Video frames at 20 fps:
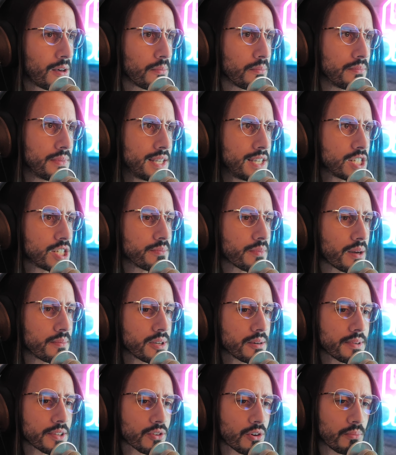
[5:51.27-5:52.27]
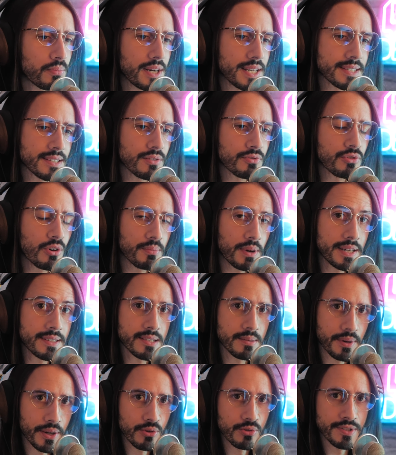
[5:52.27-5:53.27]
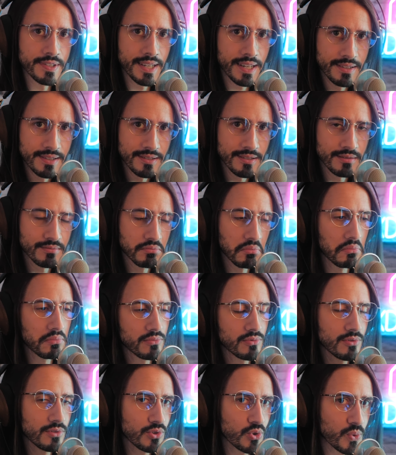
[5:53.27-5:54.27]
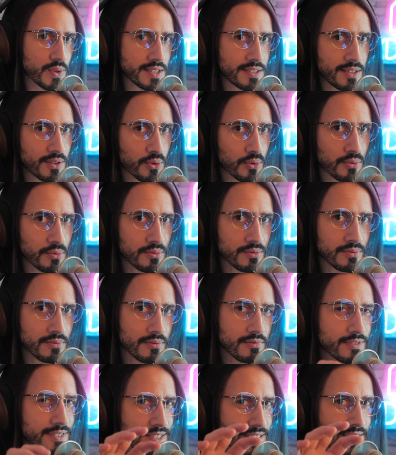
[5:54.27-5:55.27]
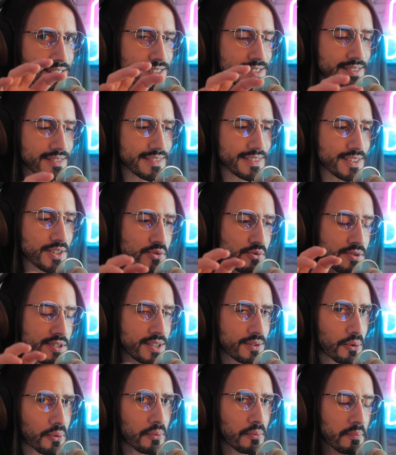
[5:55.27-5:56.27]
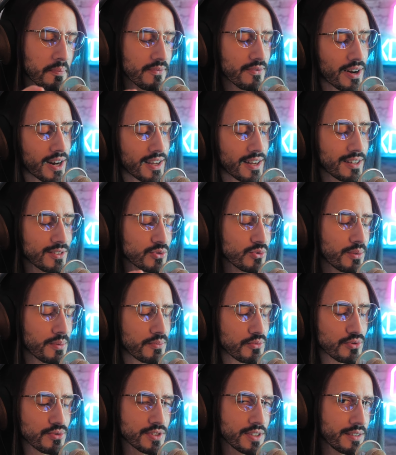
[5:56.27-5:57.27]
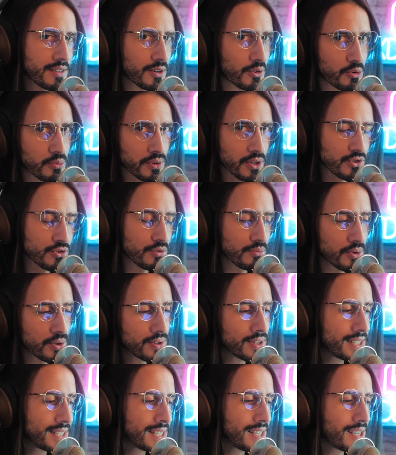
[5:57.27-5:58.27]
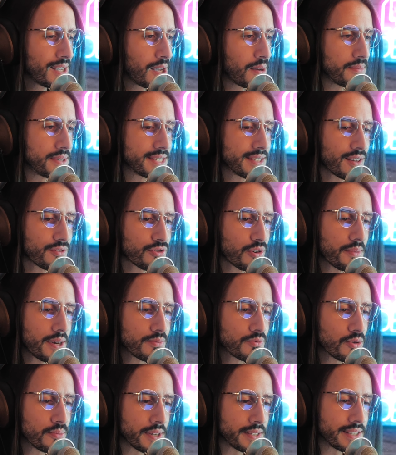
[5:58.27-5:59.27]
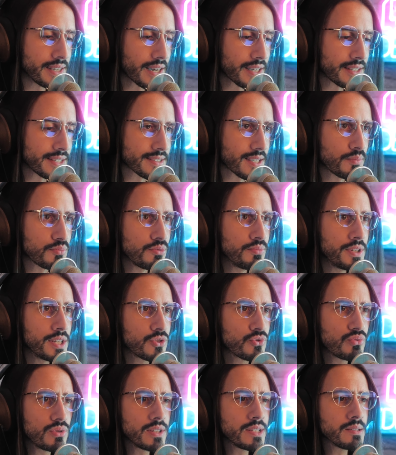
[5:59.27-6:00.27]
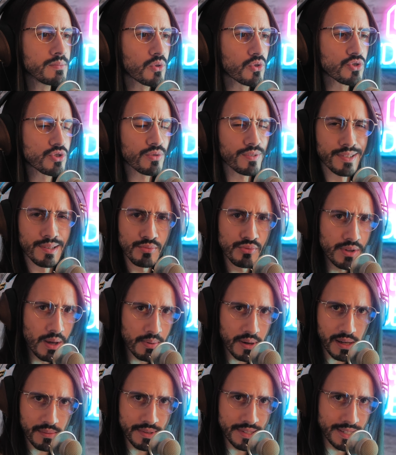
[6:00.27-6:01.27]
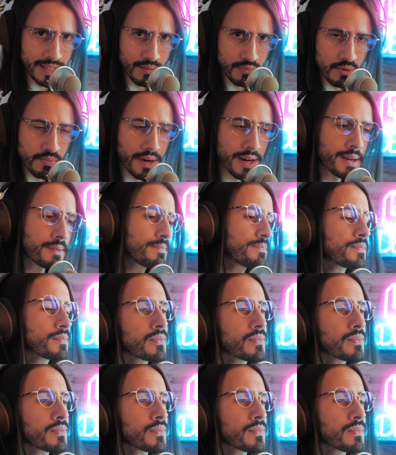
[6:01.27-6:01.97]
Mais j'aimerais bien mettre en place un format qui s'appelle le Zest, noix de citron, zeste, zeste de citron, voilà, toi-même tu sais, t'as compris le jeu de mots. Mais c'est un format hebdomadaire qui sera publié tous les dimanches un début d'après-midi à peu près,